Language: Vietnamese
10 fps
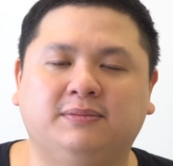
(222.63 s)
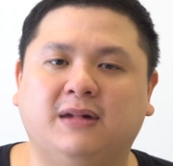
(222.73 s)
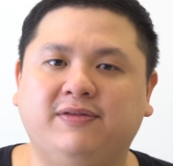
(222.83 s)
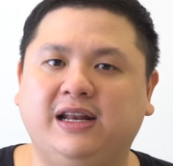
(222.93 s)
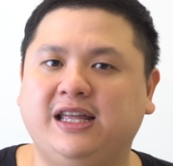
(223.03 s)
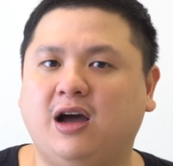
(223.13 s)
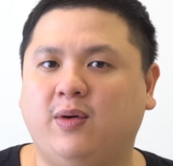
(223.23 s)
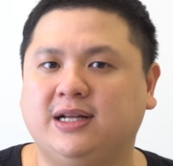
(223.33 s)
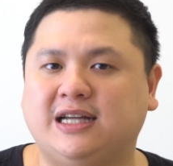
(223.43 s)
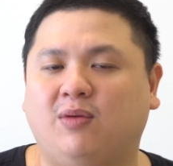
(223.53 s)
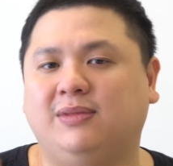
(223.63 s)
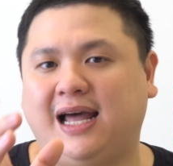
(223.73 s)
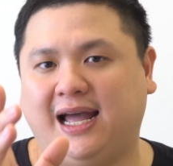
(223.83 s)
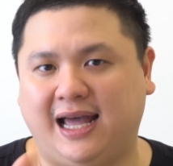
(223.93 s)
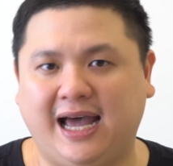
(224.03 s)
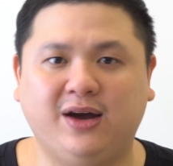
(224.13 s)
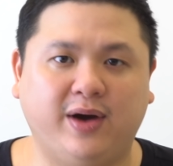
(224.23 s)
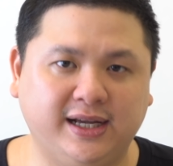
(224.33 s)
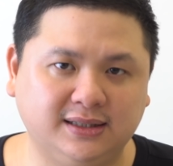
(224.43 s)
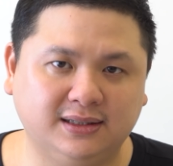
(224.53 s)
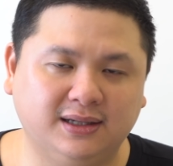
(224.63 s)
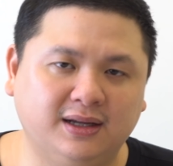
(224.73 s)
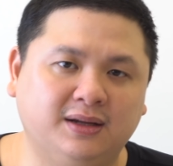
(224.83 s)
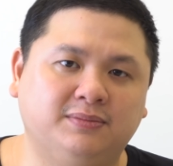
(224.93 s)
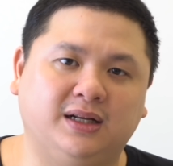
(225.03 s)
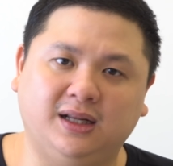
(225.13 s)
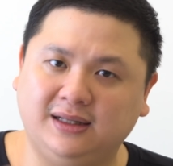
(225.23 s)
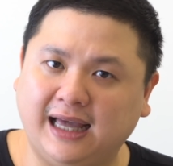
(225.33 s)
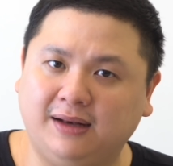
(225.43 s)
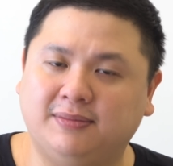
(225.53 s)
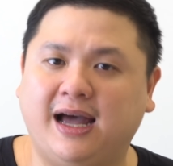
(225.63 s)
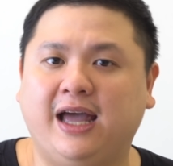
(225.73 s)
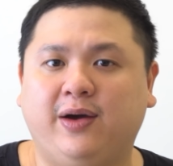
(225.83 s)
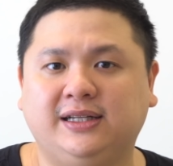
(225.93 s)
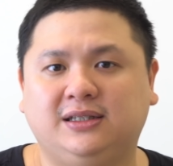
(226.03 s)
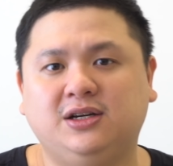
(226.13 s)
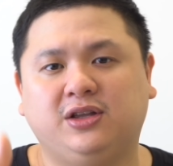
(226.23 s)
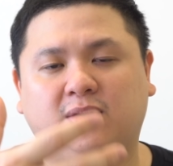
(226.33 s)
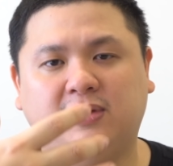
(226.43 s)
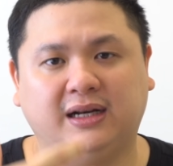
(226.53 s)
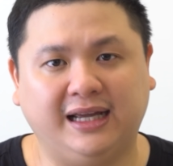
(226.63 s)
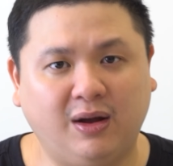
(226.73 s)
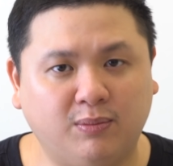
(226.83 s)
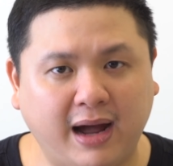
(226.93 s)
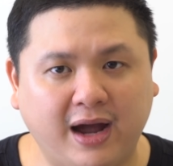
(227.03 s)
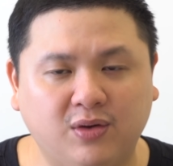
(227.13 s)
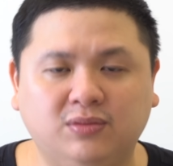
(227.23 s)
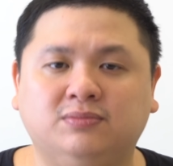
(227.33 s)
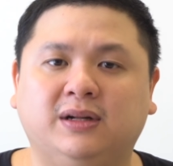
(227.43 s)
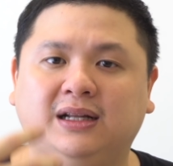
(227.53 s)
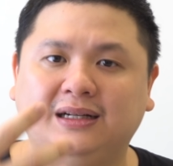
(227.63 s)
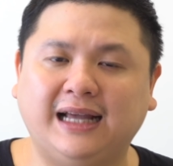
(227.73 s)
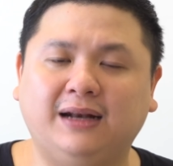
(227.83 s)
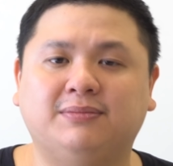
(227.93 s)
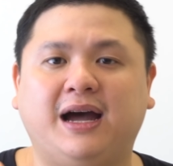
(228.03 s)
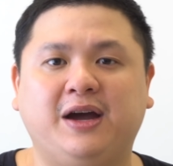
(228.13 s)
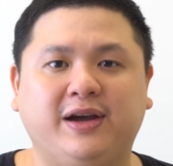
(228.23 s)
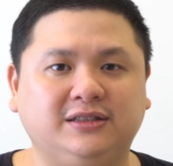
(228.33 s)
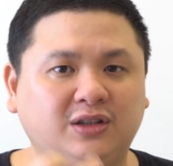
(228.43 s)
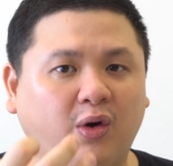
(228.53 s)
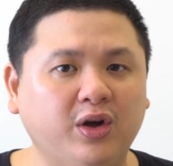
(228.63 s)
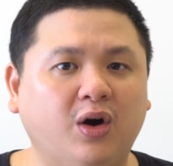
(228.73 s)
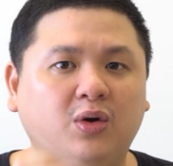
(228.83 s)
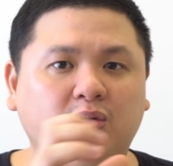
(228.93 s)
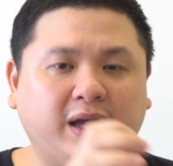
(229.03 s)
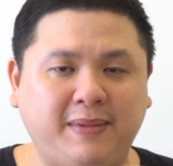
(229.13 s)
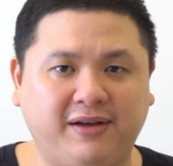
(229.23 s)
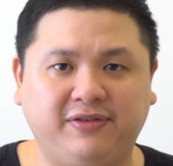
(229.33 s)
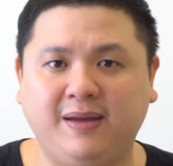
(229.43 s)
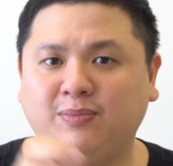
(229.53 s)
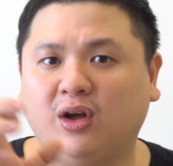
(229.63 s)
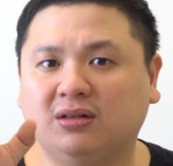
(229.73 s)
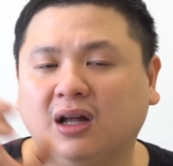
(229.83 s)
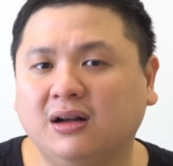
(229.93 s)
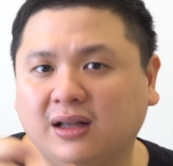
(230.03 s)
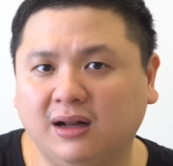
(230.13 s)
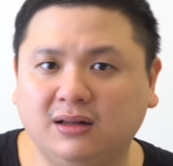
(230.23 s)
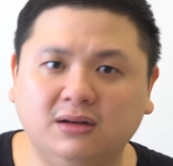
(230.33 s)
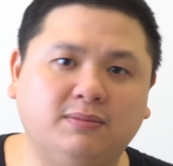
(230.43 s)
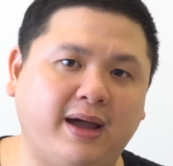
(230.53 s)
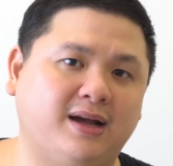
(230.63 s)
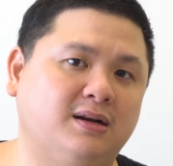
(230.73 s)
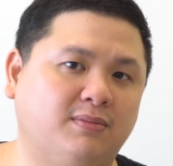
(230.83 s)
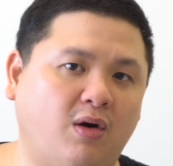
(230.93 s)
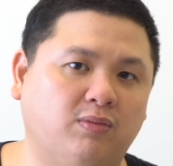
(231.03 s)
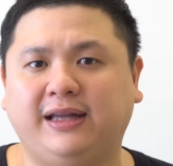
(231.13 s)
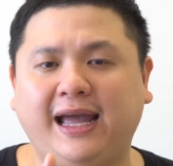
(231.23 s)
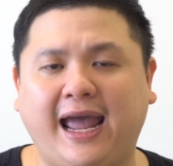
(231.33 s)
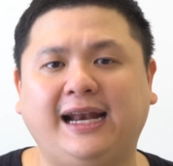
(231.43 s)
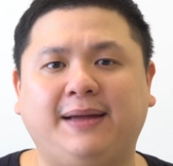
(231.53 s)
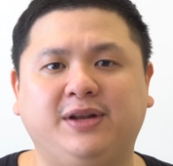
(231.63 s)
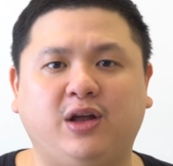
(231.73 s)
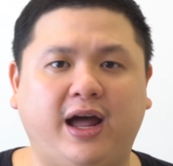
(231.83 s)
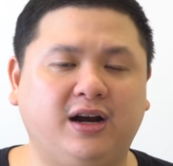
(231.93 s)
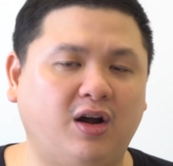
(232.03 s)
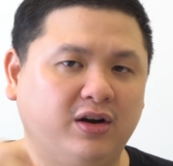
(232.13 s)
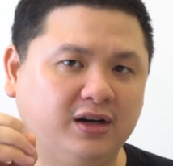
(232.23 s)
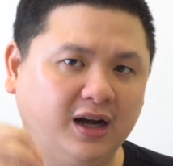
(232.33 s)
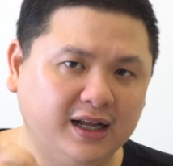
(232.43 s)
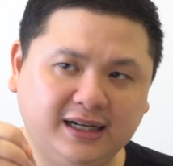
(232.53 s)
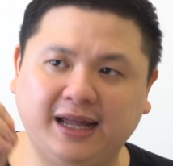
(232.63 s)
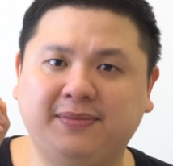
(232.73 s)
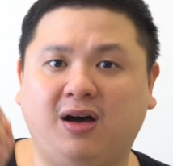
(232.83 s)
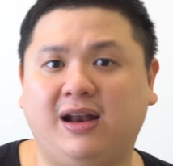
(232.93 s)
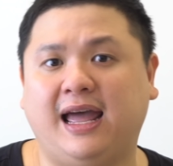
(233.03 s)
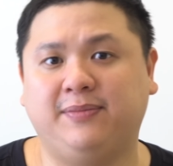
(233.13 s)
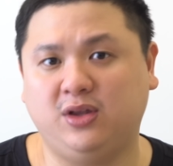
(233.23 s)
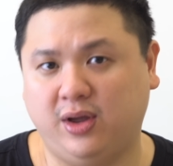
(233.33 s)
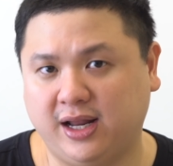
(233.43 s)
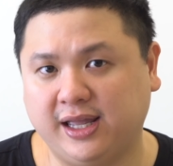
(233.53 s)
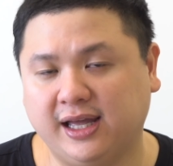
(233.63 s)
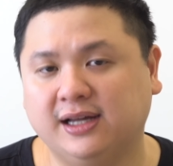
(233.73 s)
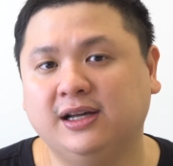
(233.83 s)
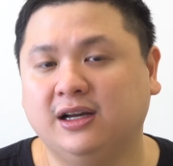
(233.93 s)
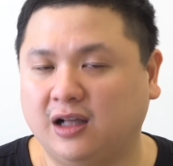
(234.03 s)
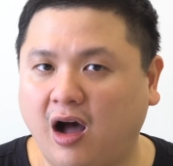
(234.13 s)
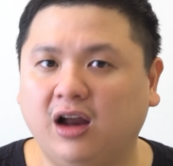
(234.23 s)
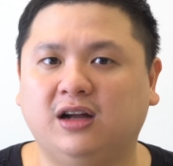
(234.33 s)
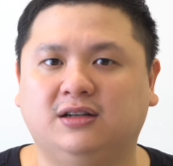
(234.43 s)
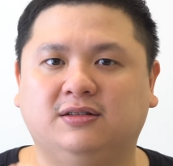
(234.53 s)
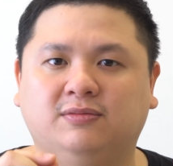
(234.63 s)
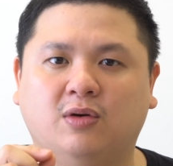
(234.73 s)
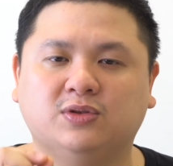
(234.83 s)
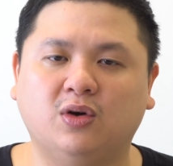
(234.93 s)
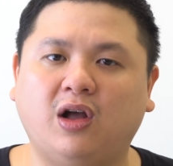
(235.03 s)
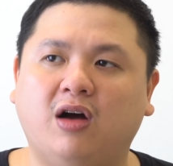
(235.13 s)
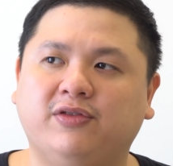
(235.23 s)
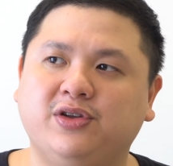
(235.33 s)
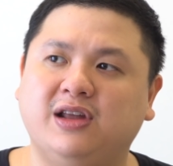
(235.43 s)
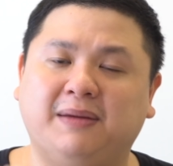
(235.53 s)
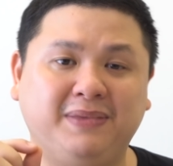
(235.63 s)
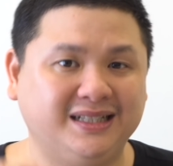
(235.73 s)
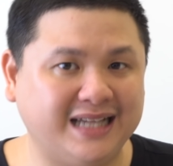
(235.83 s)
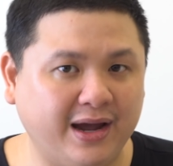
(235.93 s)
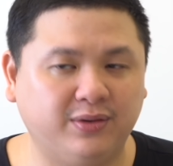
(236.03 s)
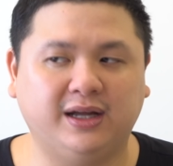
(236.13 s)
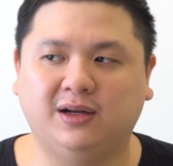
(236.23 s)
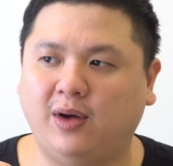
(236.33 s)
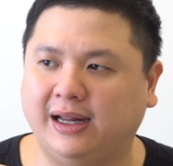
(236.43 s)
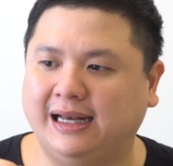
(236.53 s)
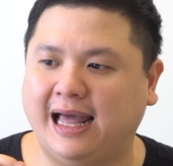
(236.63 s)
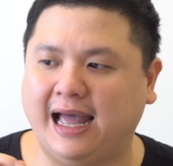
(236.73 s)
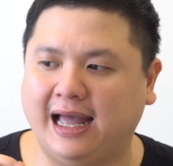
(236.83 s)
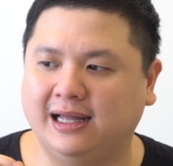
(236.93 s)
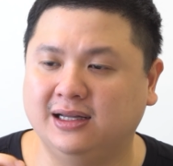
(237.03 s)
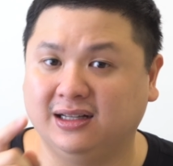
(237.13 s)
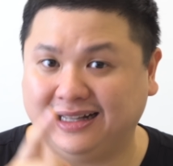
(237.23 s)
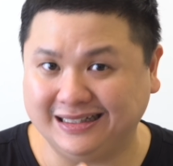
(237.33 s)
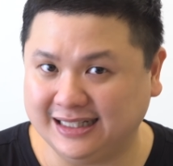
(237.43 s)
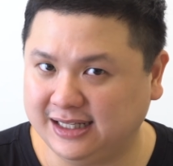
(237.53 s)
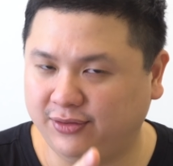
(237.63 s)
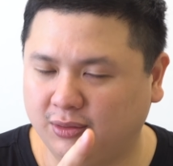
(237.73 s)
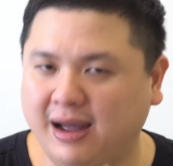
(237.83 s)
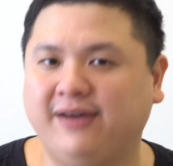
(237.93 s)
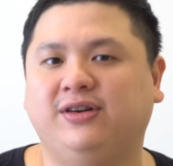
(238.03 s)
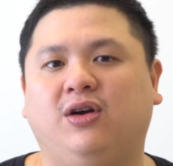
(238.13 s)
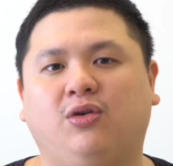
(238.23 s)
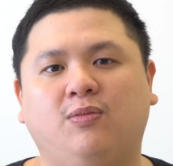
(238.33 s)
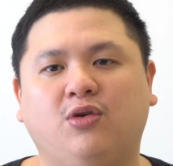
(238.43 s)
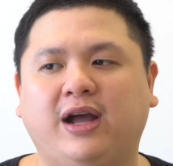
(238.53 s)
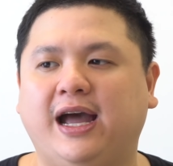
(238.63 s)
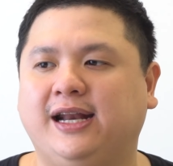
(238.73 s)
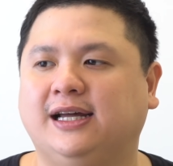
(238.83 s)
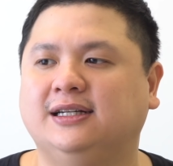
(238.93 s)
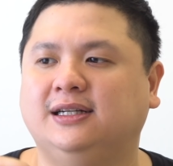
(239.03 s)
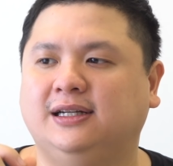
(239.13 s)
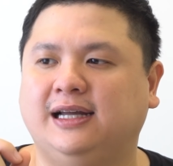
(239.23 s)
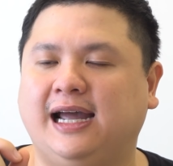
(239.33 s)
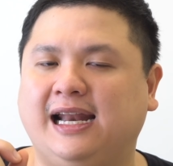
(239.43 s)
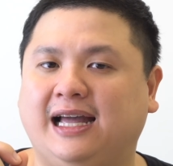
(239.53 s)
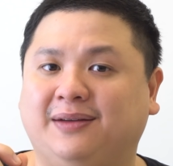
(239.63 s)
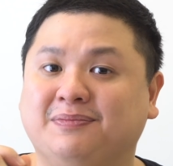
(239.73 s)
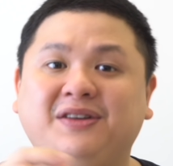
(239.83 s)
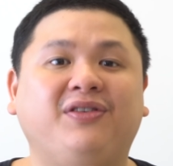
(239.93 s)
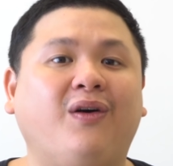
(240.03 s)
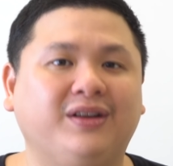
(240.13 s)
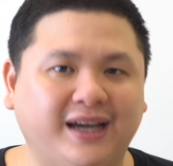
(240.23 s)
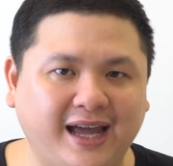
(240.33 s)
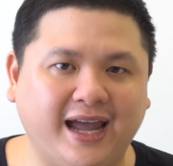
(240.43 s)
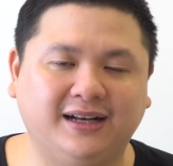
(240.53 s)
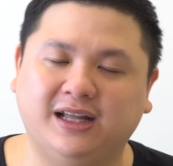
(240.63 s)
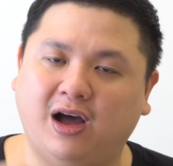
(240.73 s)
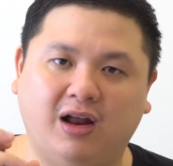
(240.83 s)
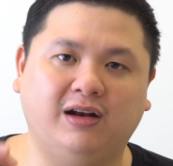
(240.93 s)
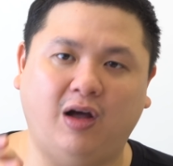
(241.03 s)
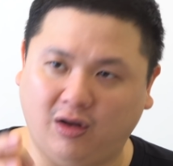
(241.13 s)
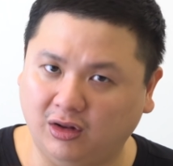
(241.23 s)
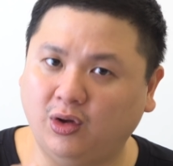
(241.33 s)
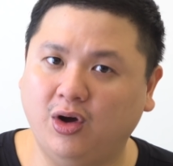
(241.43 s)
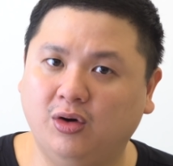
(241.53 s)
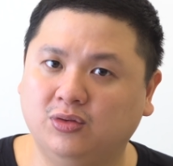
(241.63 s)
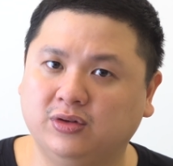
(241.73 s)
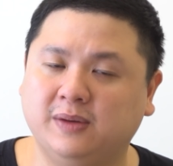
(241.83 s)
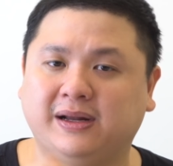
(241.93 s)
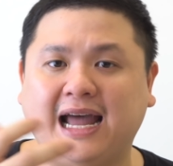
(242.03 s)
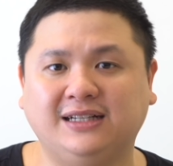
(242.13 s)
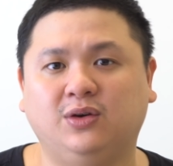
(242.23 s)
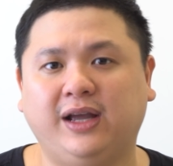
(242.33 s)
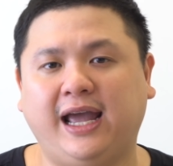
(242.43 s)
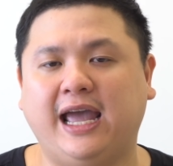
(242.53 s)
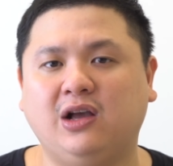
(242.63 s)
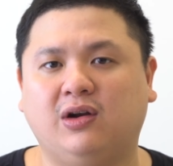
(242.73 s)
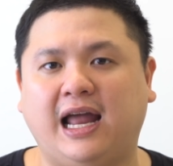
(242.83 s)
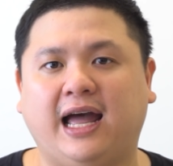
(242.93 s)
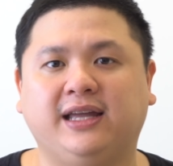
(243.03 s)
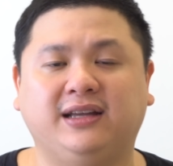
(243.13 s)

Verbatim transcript: bởi vì lý do quan trọng là iOS mình thích cách mà iOS đưa cho mình cái thông báo mình thích cách mà iOS tối ưu cái bàn phím cho từng kích thước màn hình một các hãng làm điện thoại Android rất ít khi mà họ làm cái chuyện này nha có đó một số con ví dụ như là Pixel nè hoặc là Galaxy Z Fold 3 vừa rồi cũng ok nè hay là Bphone chẳng hạn thì họ họ có tối ưu nhưng mà đa số các hãng còn lại